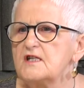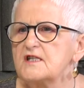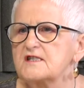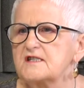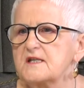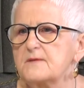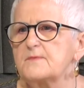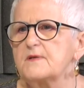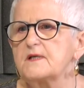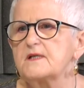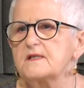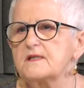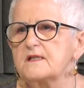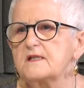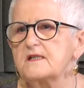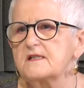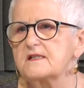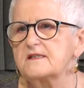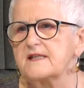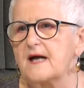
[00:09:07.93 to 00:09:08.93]
żeby
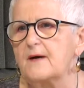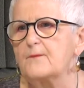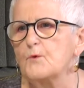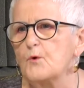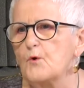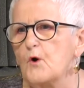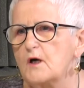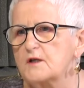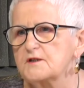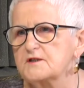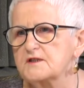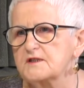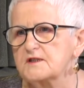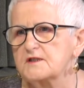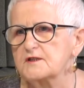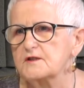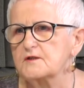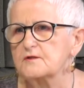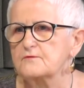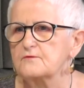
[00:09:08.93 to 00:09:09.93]
ta
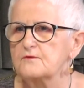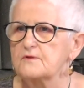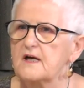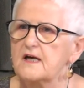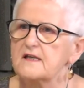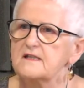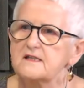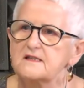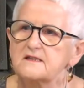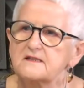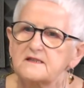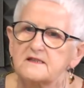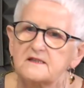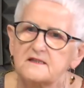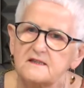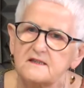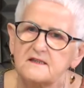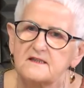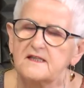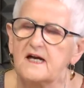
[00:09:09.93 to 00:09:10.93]
młodzież, która jest
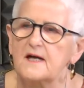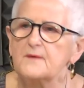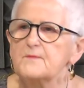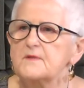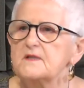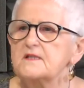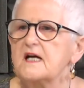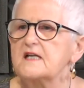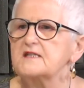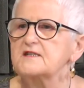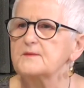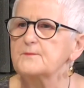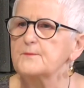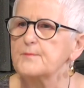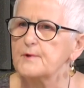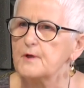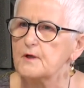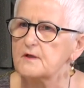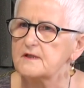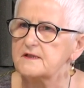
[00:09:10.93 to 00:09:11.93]
y, jakby naszym
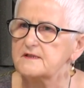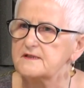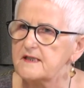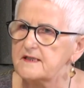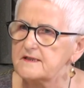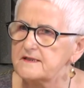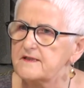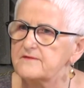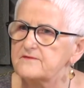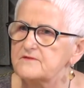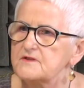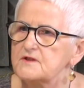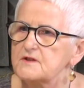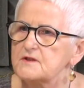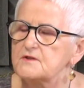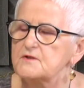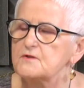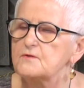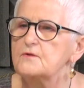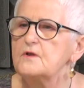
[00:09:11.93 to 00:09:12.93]
priorytetem w
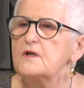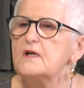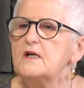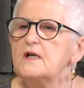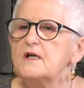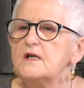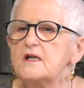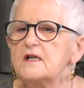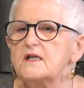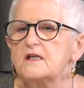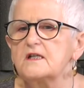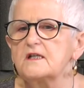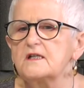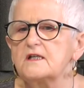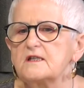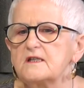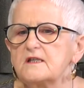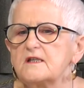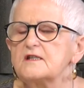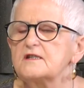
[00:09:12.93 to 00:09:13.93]
życiu, y,
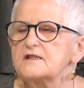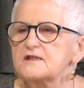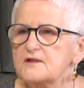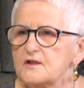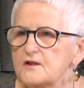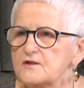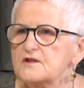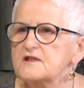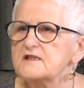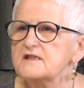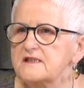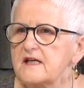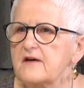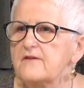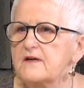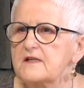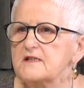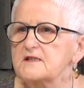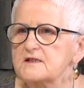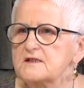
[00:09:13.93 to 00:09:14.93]

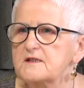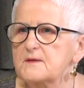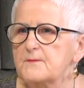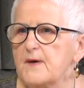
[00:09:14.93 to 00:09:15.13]
skorzystała jeszcze